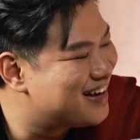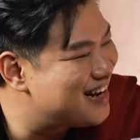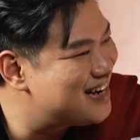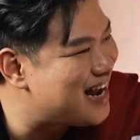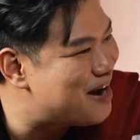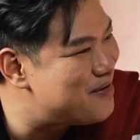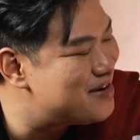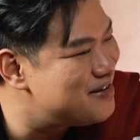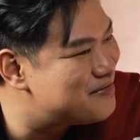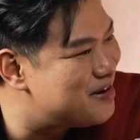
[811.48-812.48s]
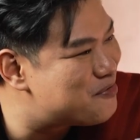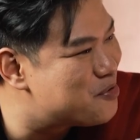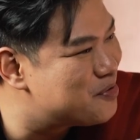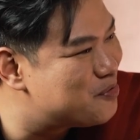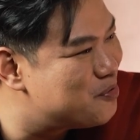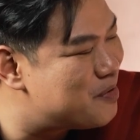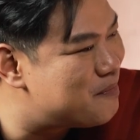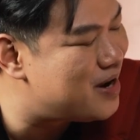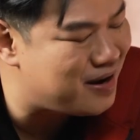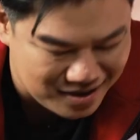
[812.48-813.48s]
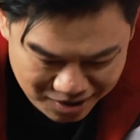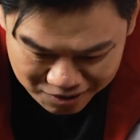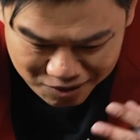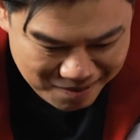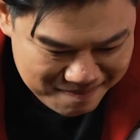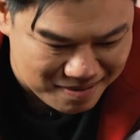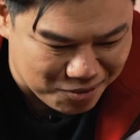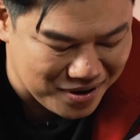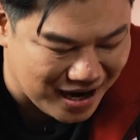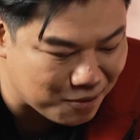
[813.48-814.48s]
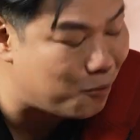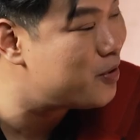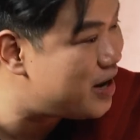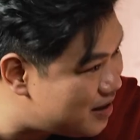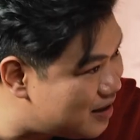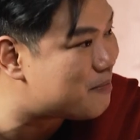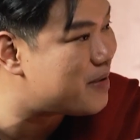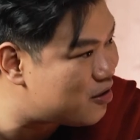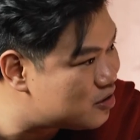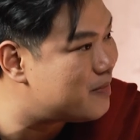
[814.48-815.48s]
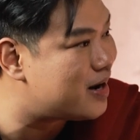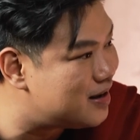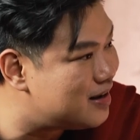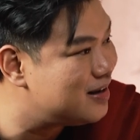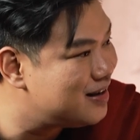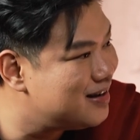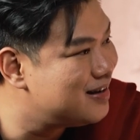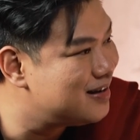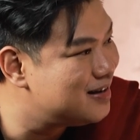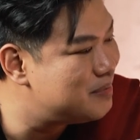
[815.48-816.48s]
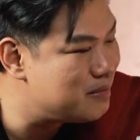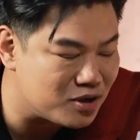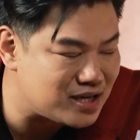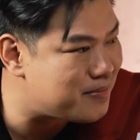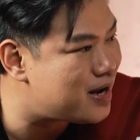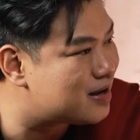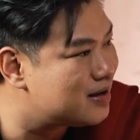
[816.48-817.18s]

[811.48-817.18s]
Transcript: ก็จะถามว่าเฮ้ยแล้วคุณคุณลองลองประเมินผลงานโอ้ได้แล้วแมนออาทำไมเลย พึงพอใจมาก